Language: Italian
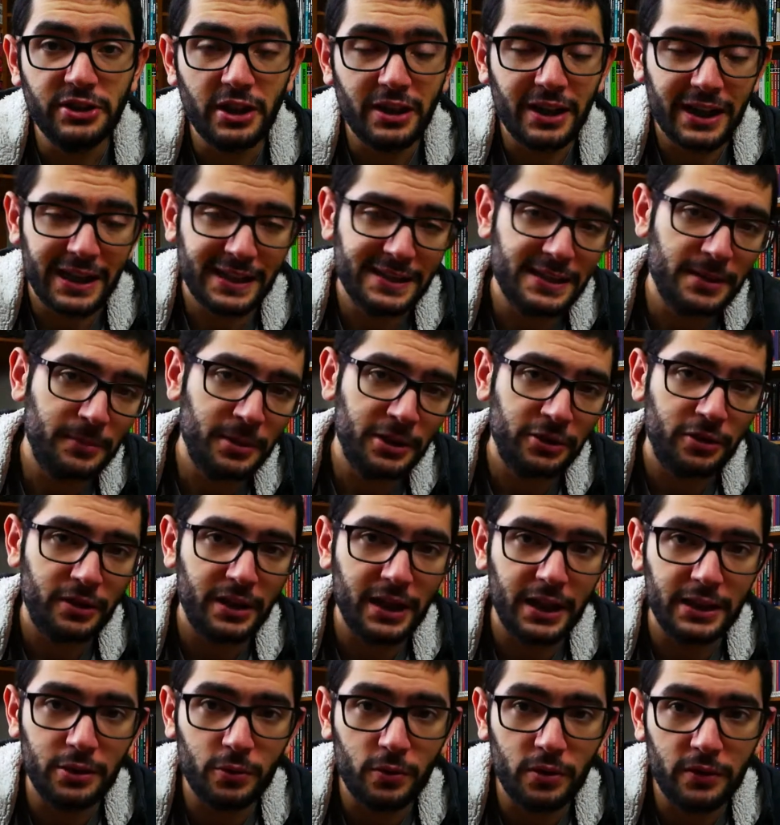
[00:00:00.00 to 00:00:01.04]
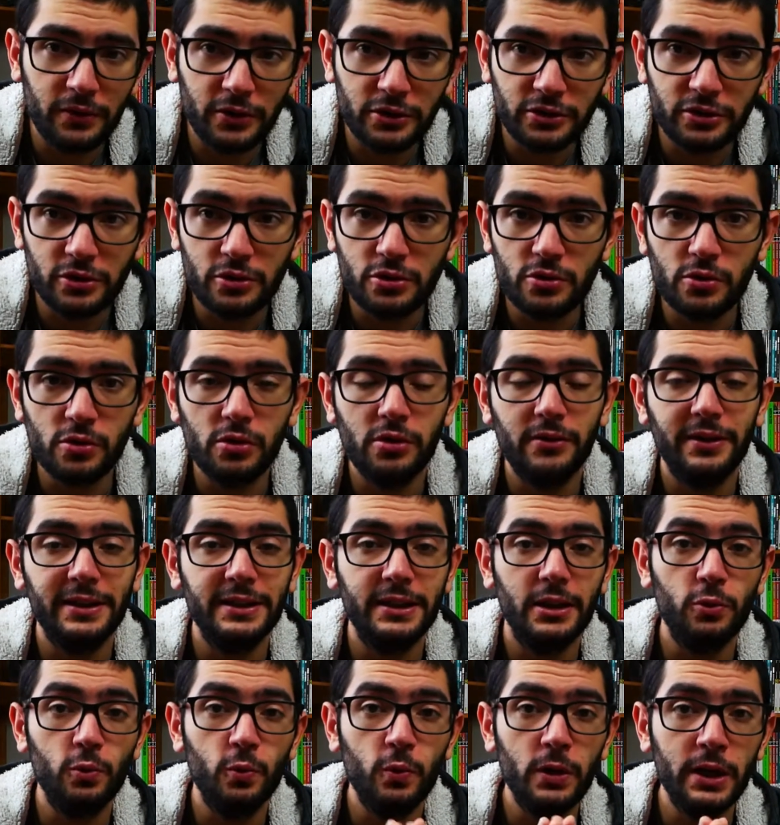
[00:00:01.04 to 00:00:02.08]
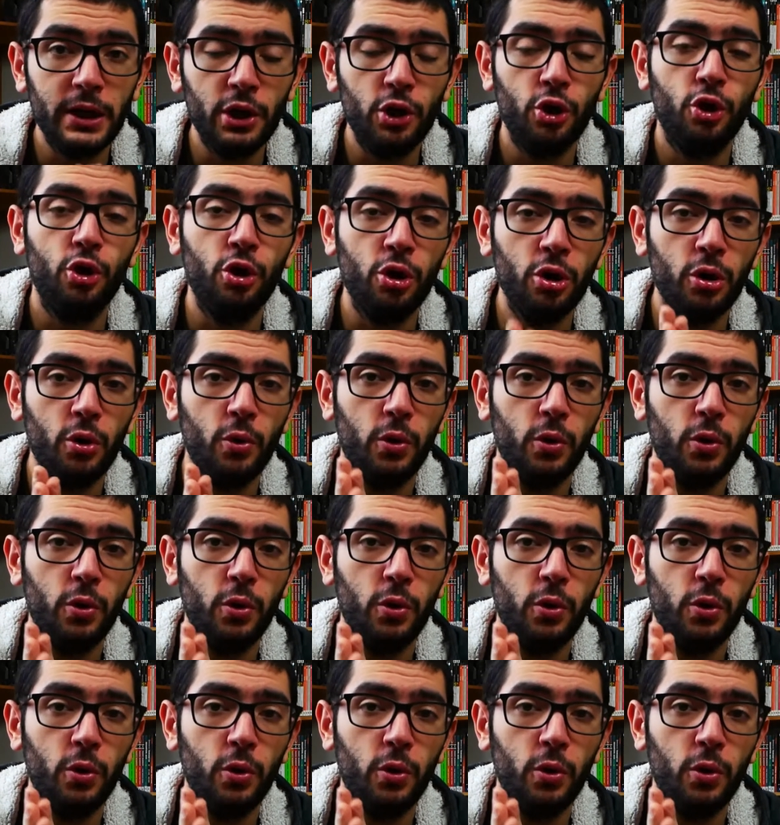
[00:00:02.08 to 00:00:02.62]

Ciao ragazzi bentornati, qui il vostro Zur92 con